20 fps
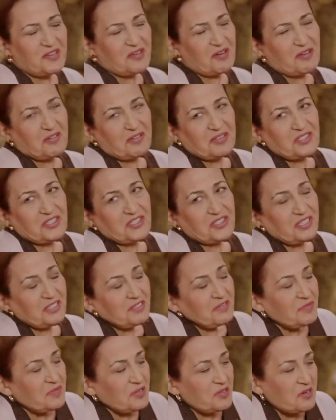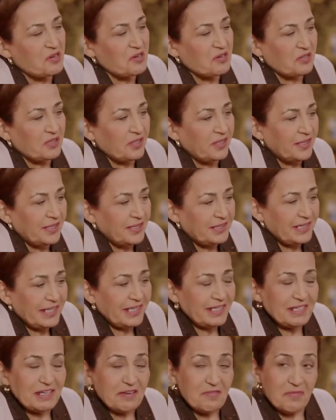لا حبيبة قلبي
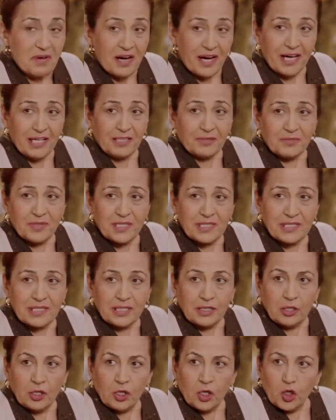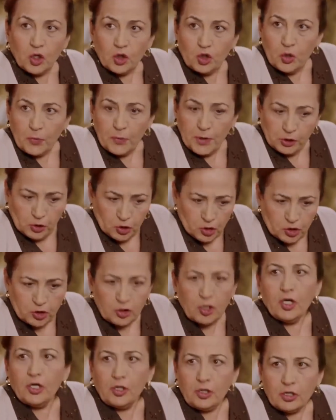ما عم لمحلك عشي وينك
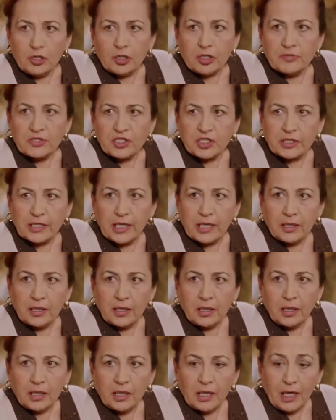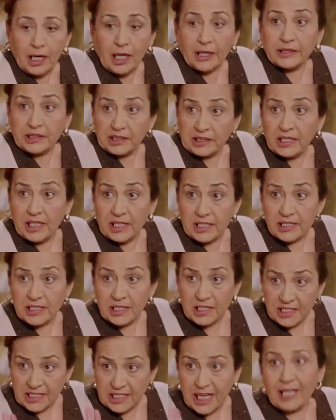عم بحكي بوشك بقى ديري
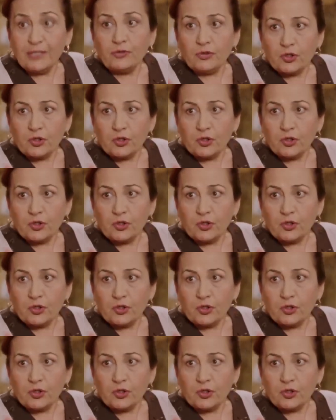بالك